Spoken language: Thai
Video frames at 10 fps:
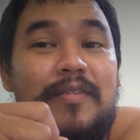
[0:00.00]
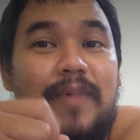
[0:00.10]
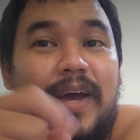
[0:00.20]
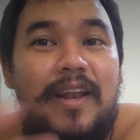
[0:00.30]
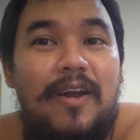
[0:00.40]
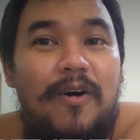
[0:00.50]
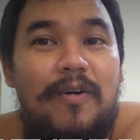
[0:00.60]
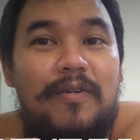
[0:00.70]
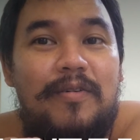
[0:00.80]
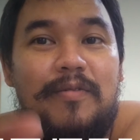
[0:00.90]
ไปลอง
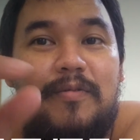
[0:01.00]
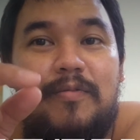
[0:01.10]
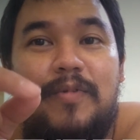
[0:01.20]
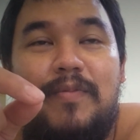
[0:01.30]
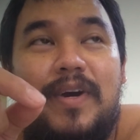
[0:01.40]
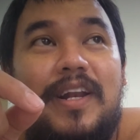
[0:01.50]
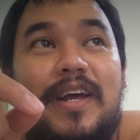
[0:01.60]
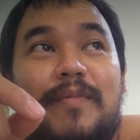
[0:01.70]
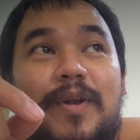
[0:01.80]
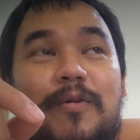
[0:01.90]
วิดพื้น
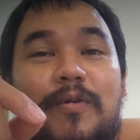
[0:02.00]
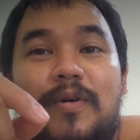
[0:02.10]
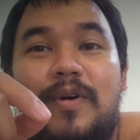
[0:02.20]
กันมาดู